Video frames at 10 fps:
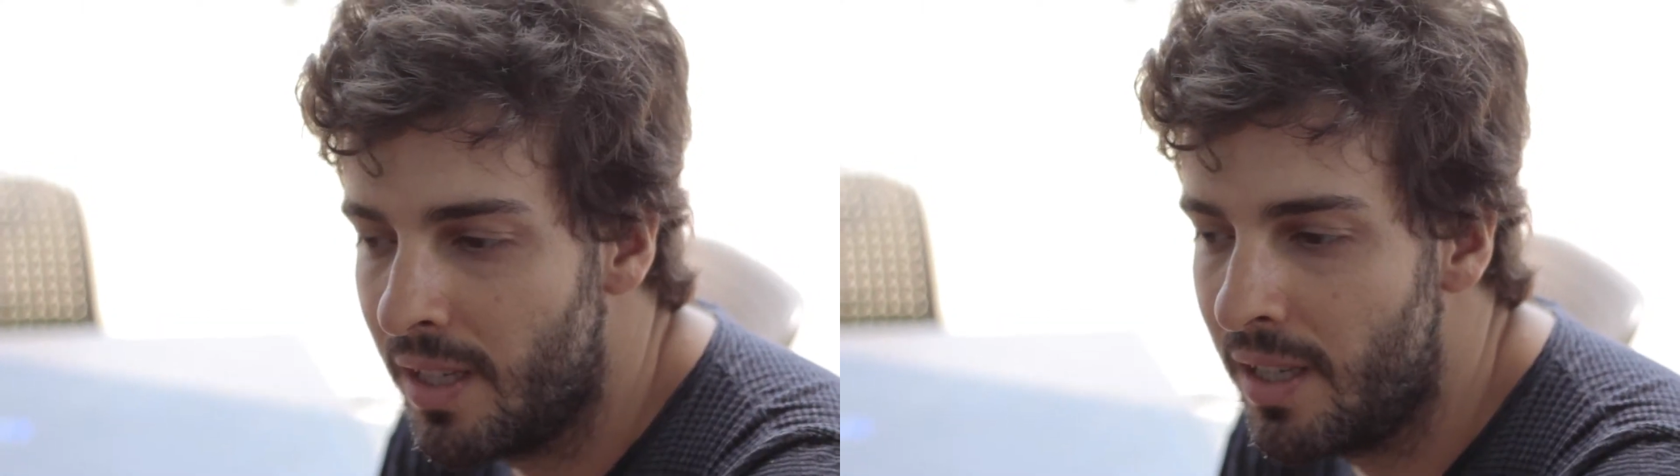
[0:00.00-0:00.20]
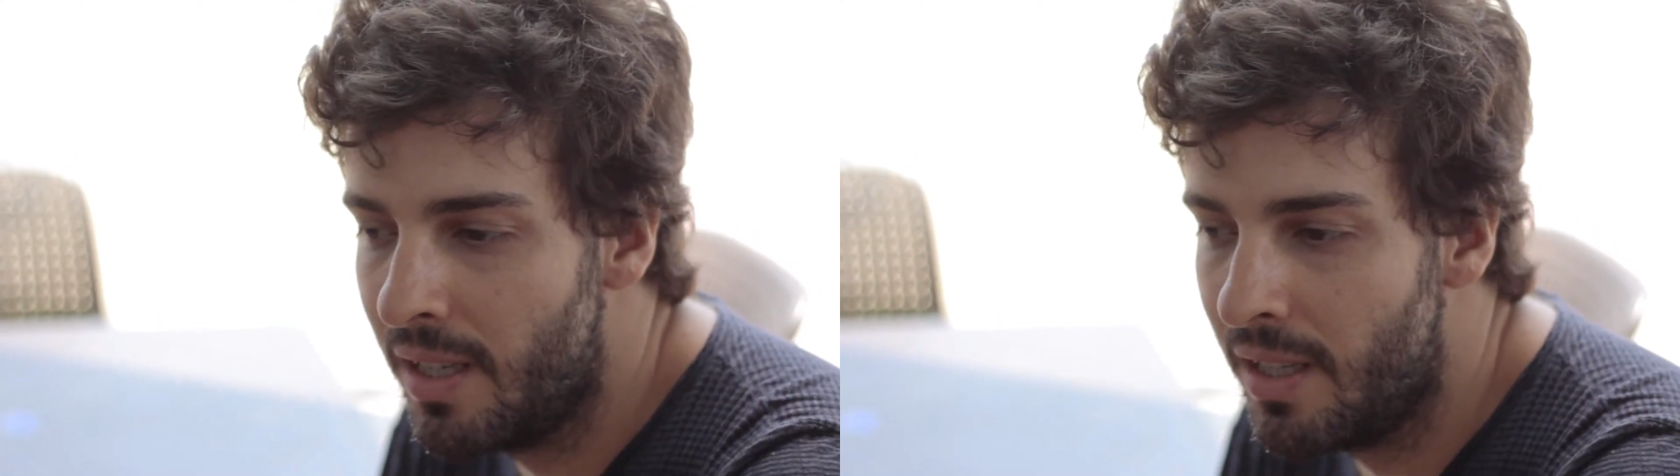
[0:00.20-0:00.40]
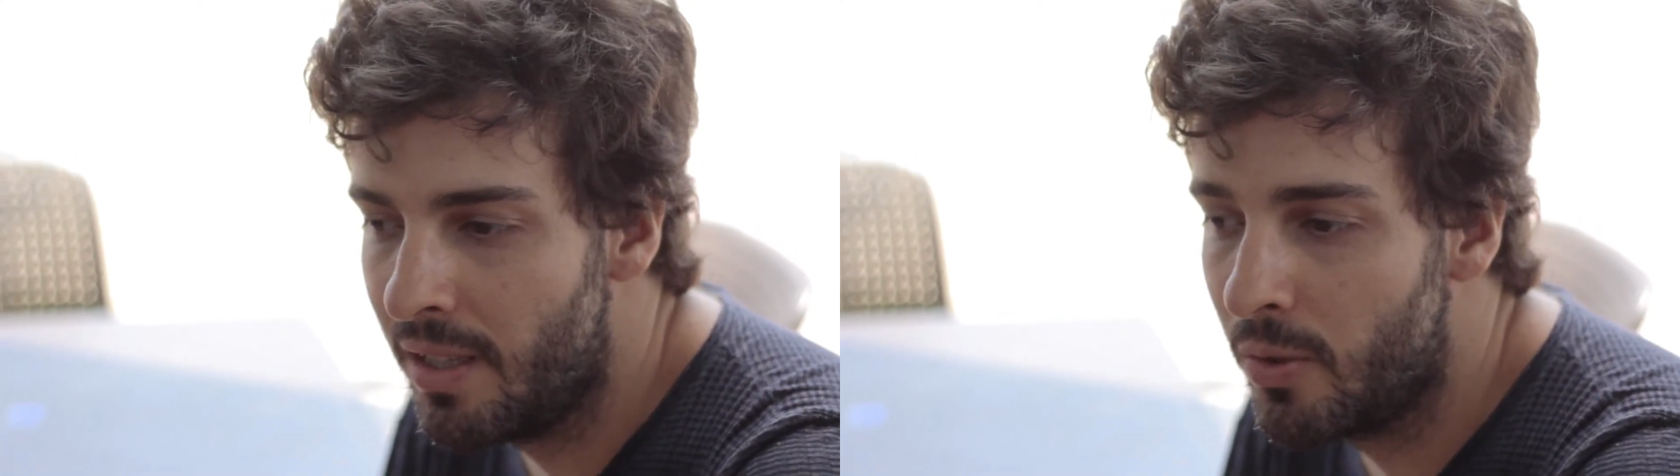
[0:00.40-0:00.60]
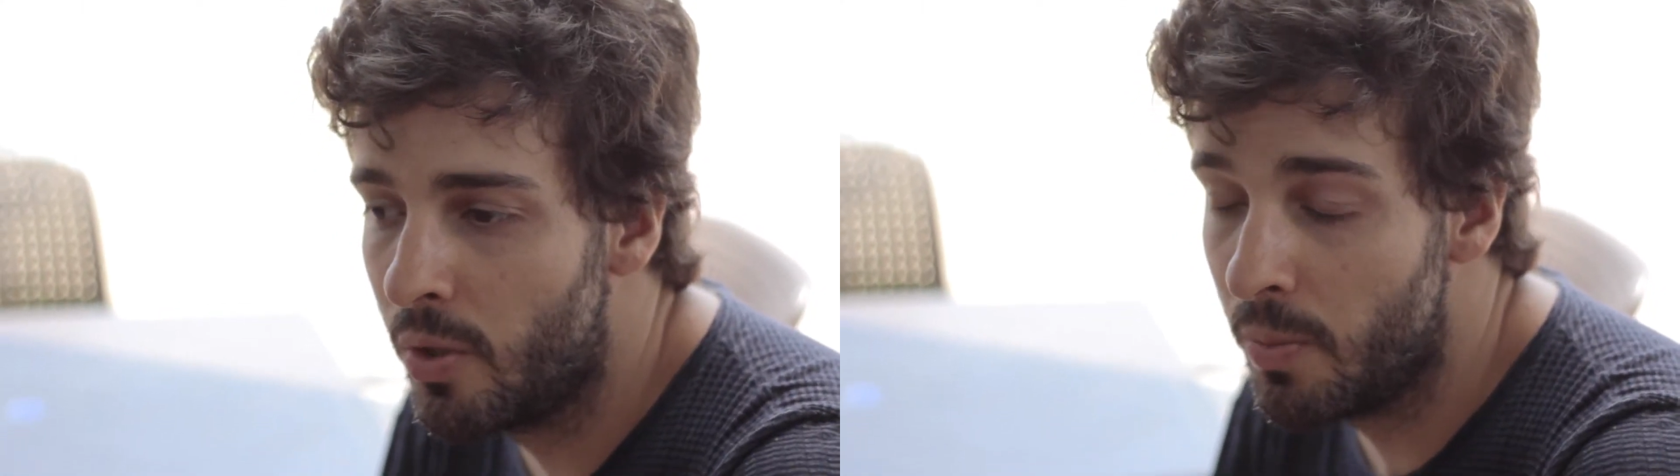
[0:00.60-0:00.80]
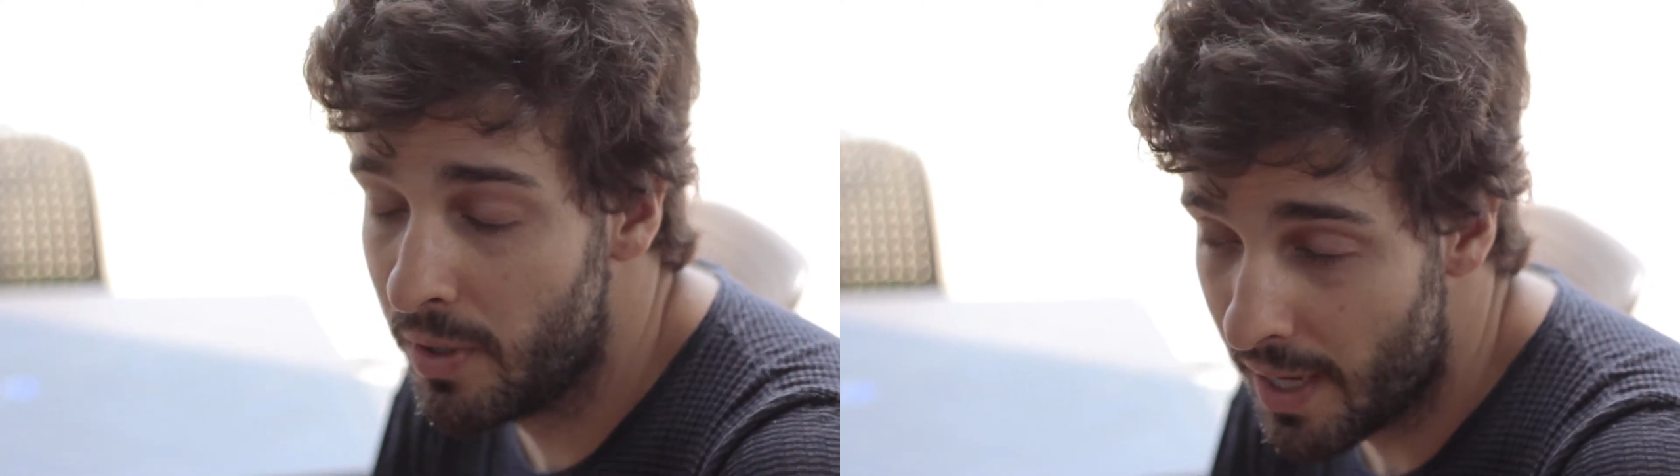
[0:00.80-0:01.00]
E em
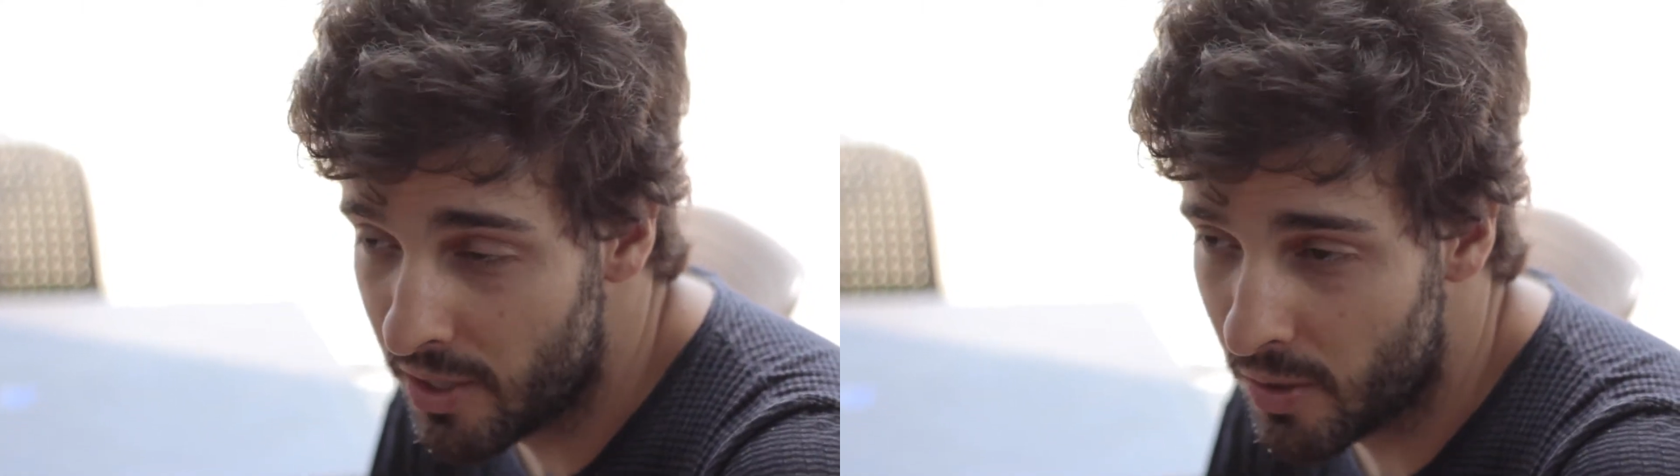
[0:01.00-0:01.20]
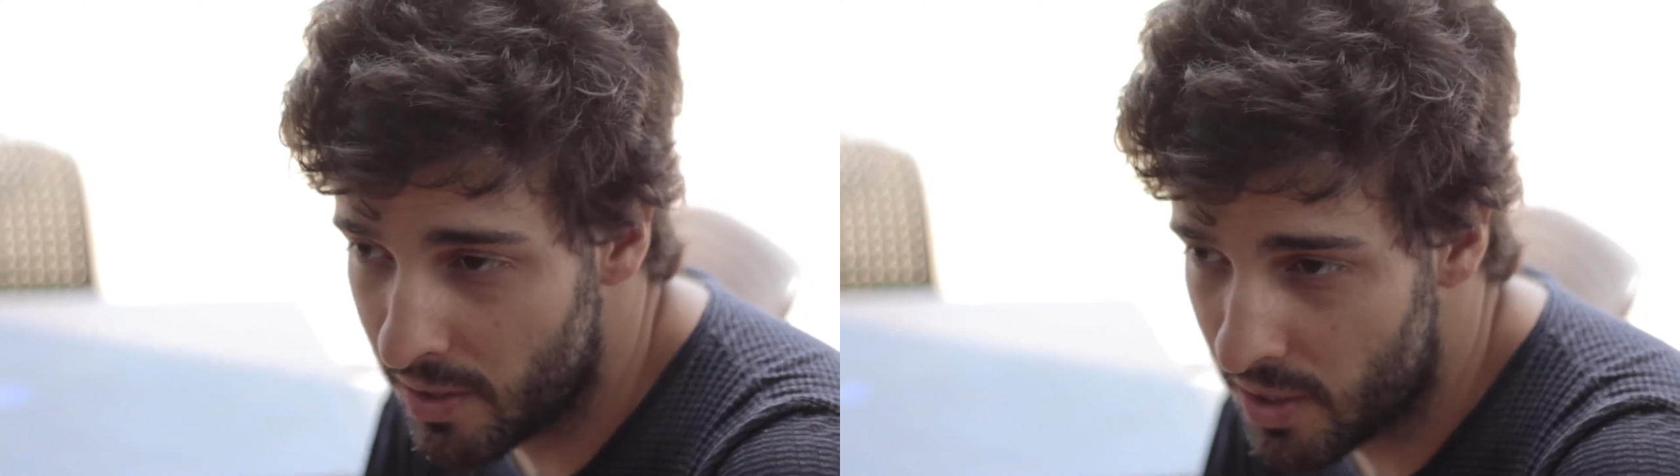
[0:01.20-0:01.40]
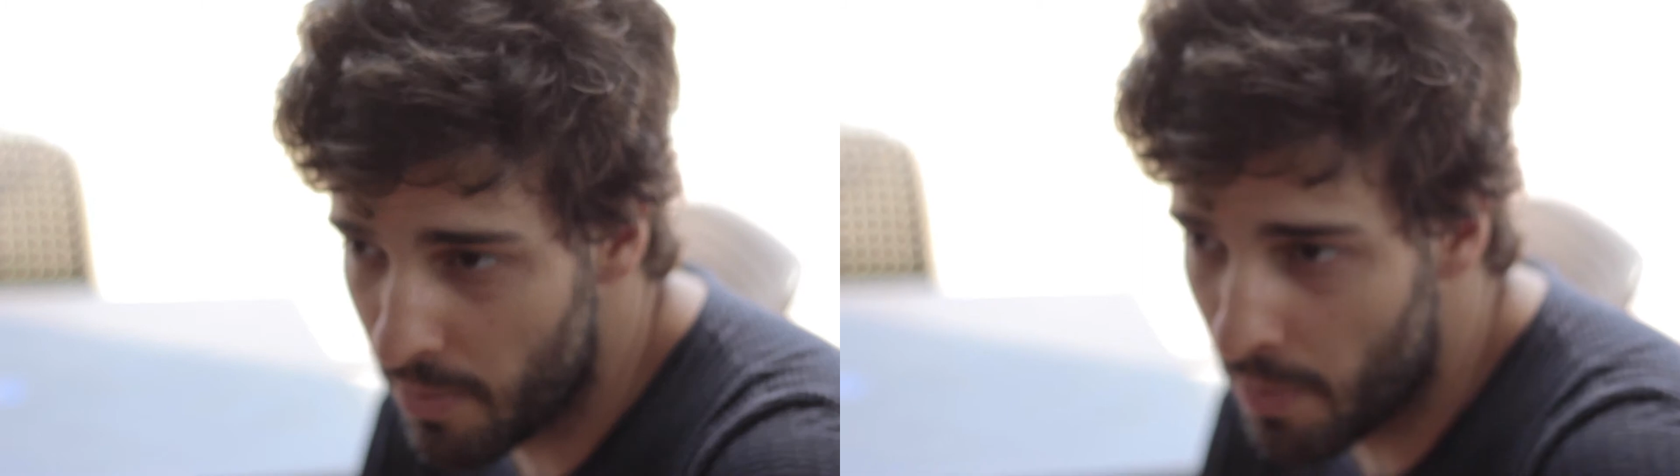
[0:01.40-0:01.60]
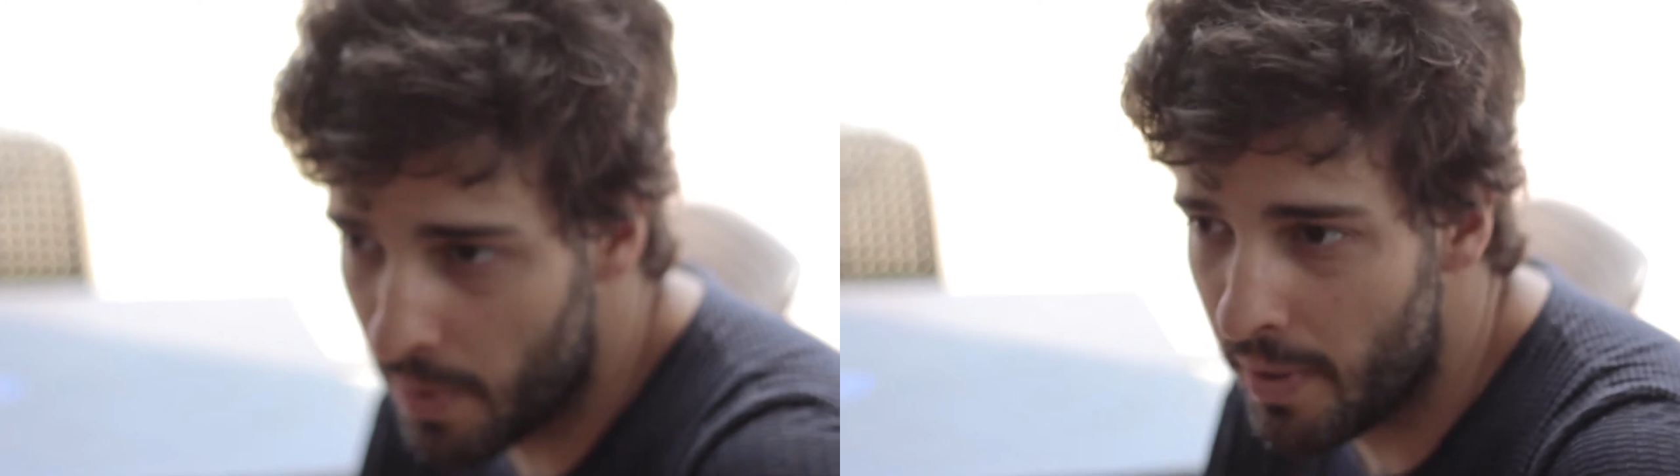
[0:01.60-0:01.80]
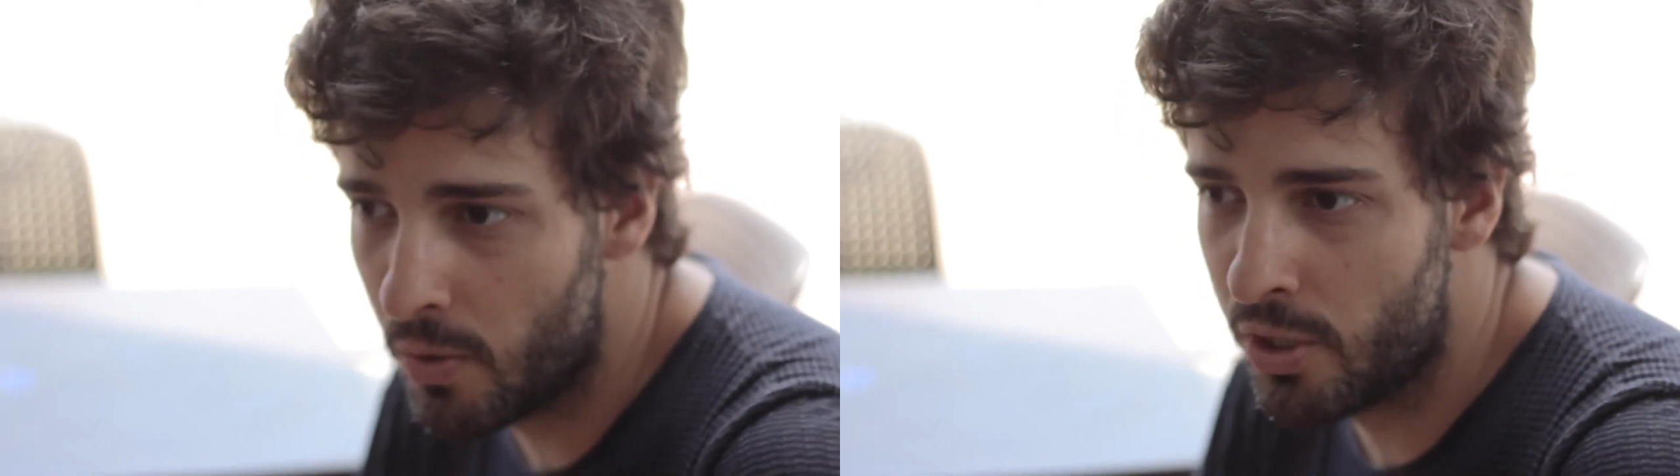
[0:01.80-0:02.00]
2010 eu lancei meu primeiro